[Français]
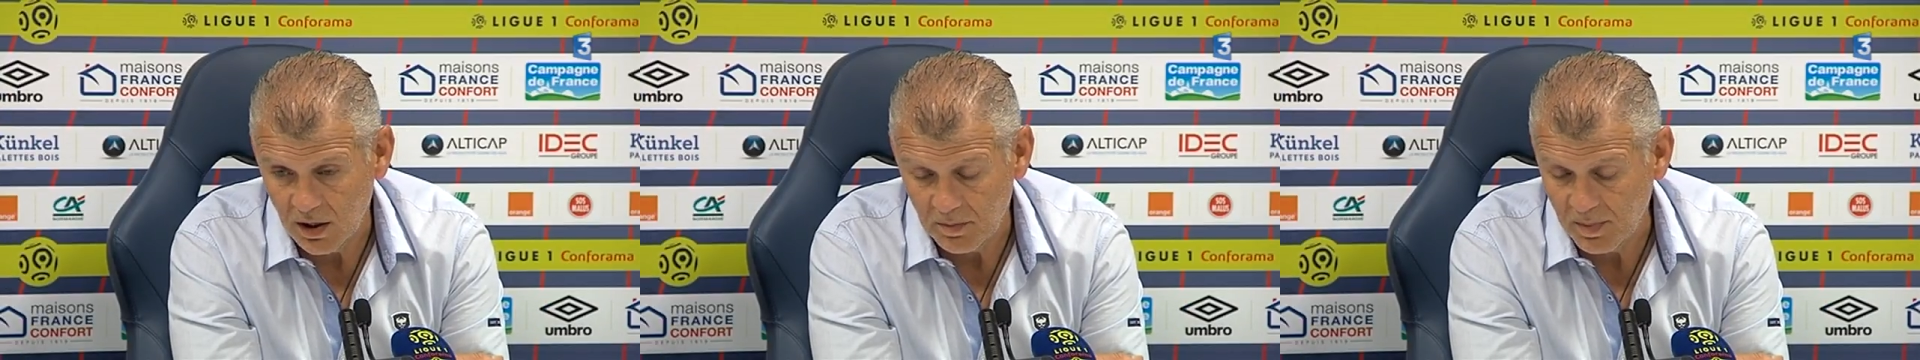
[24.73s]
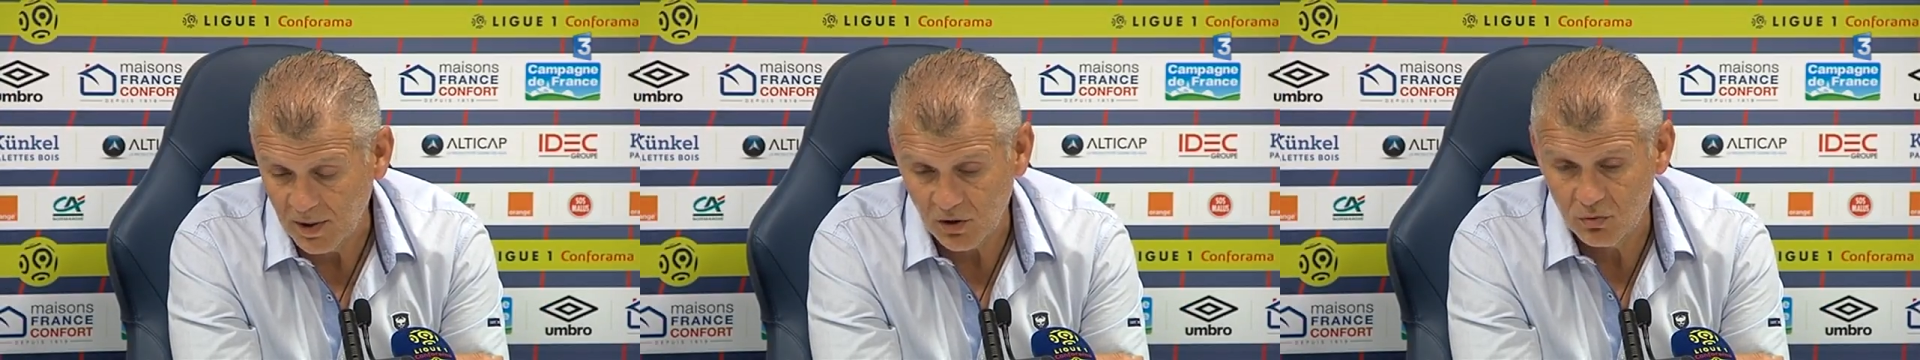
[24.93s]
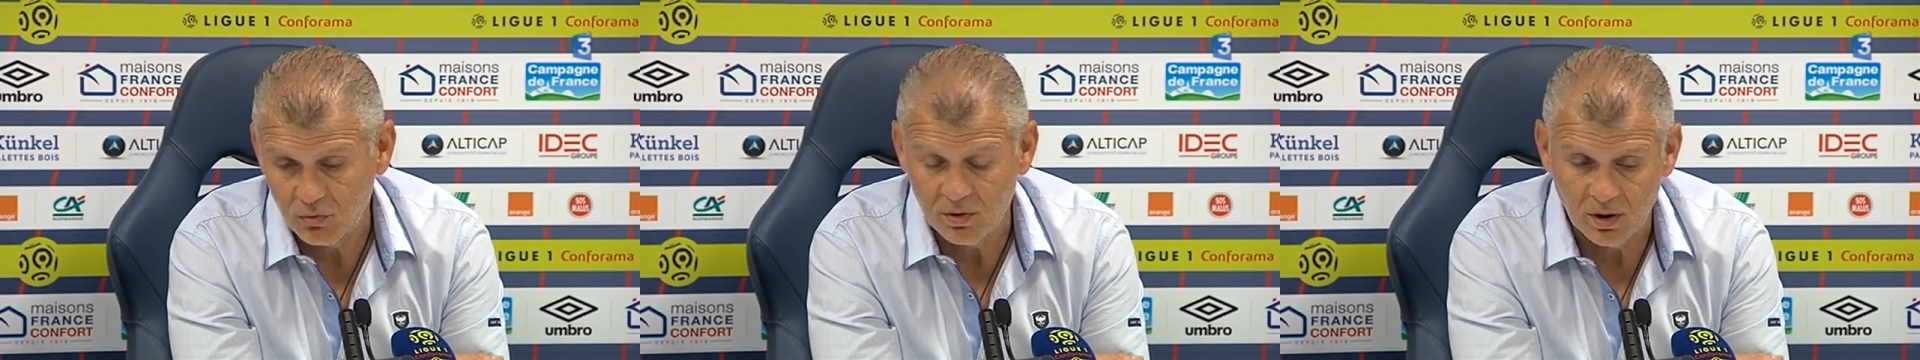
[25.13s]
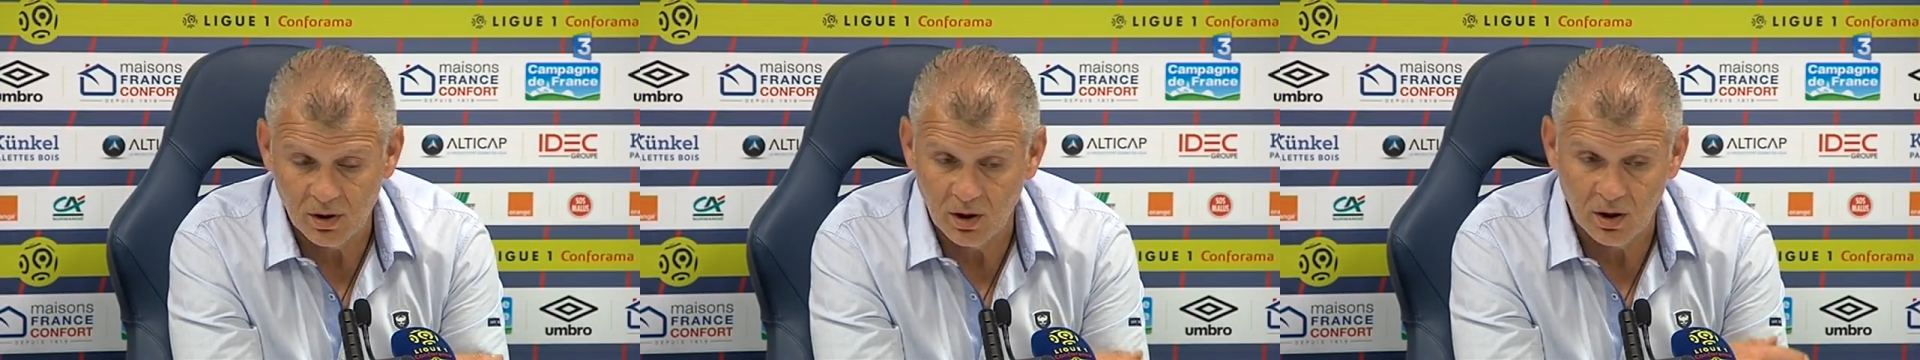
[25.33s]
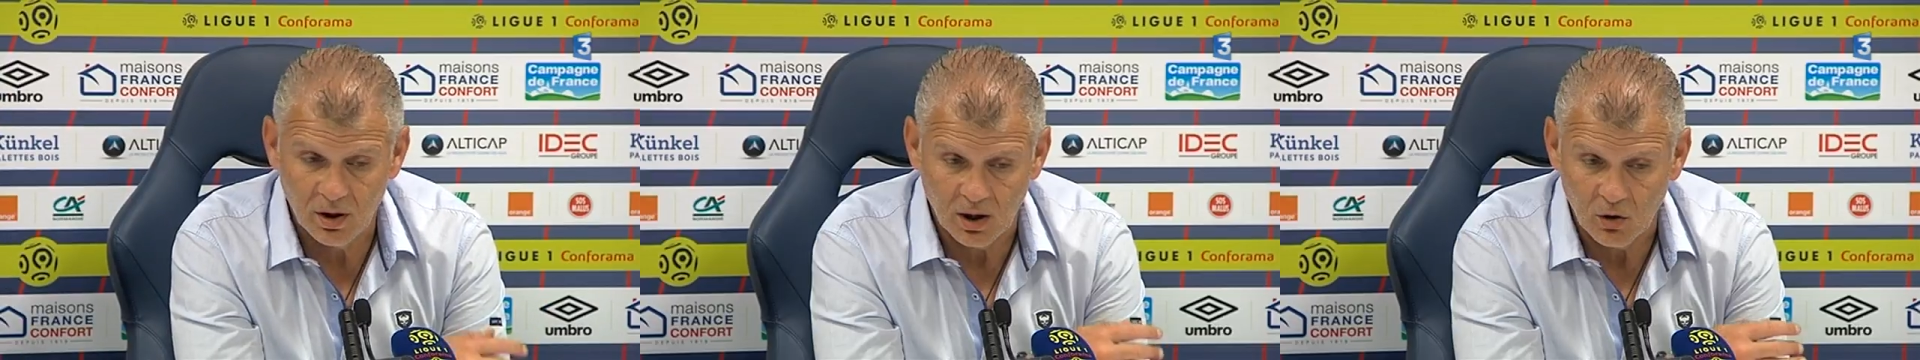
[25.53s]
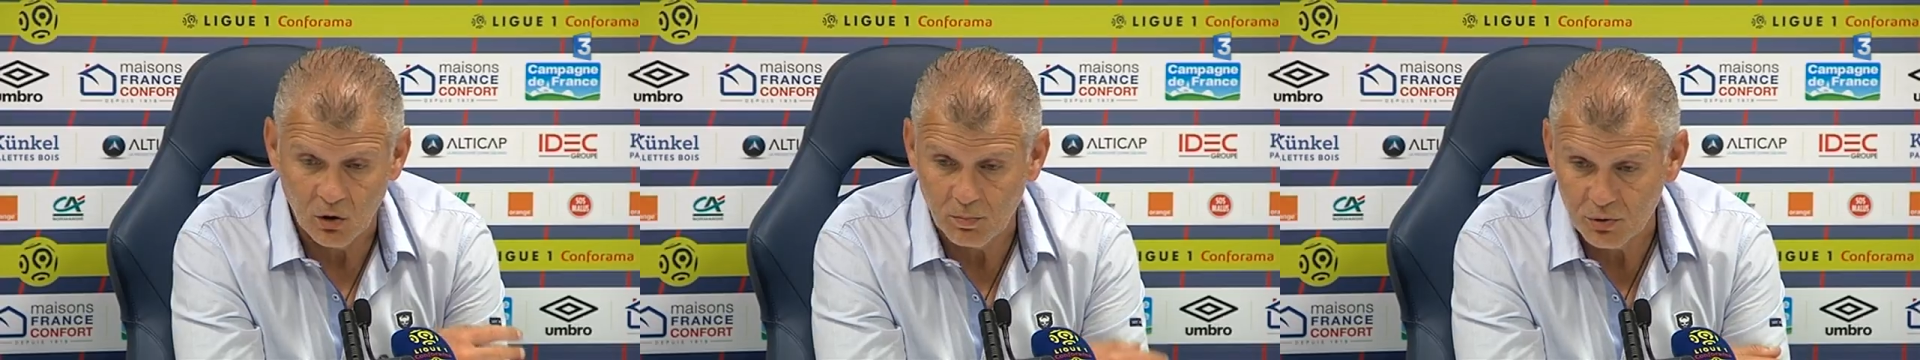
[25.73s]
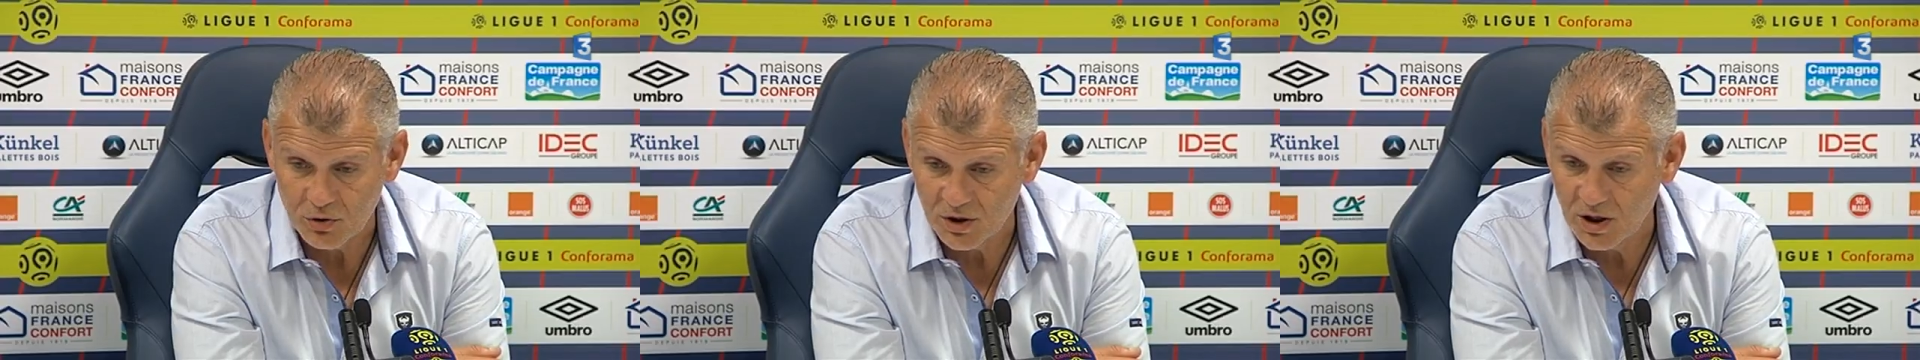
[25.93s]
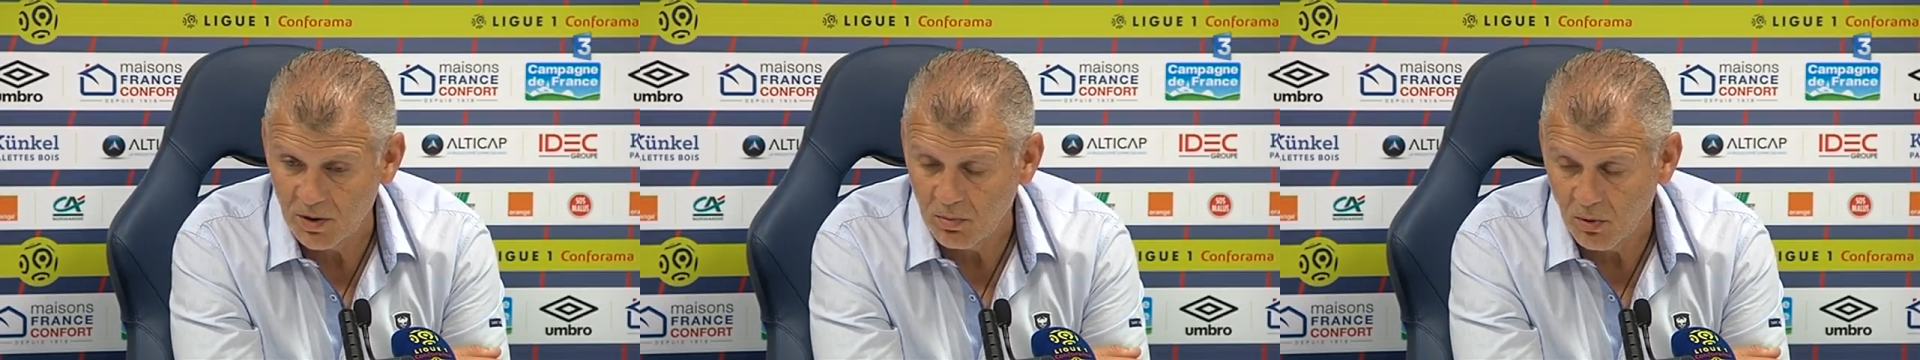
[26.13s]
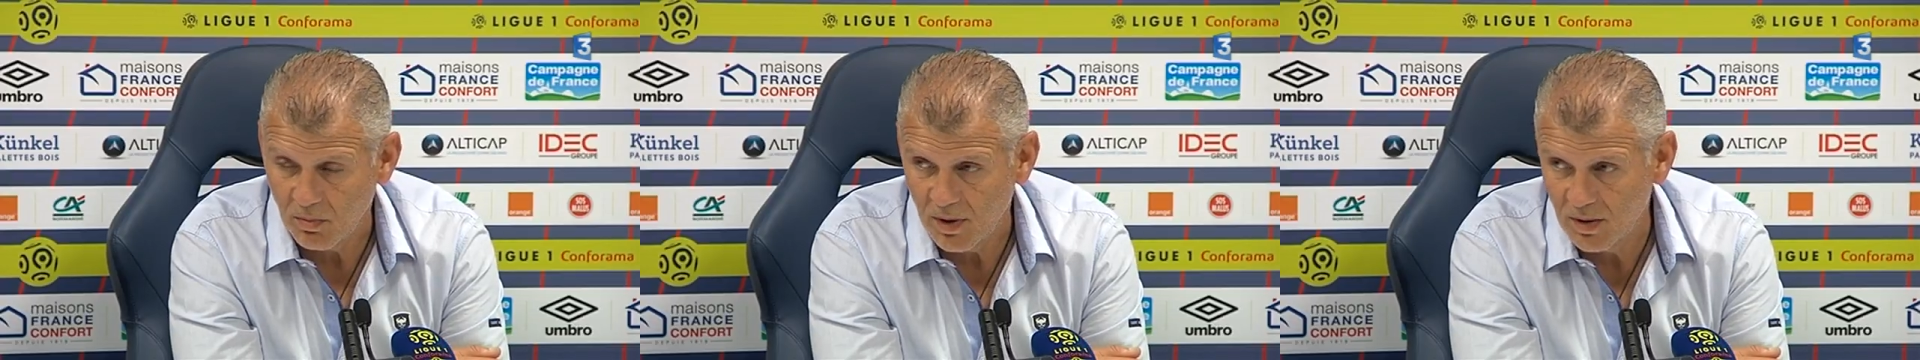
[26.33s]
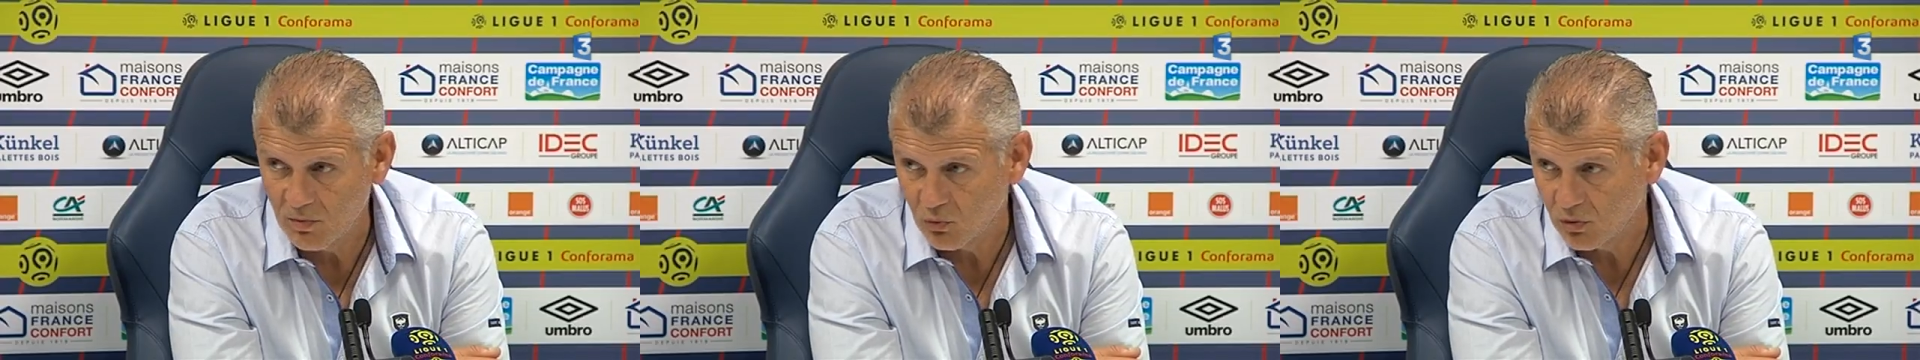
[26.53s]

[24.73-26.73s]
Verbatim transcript: les percuter, à leur poser des problèmes,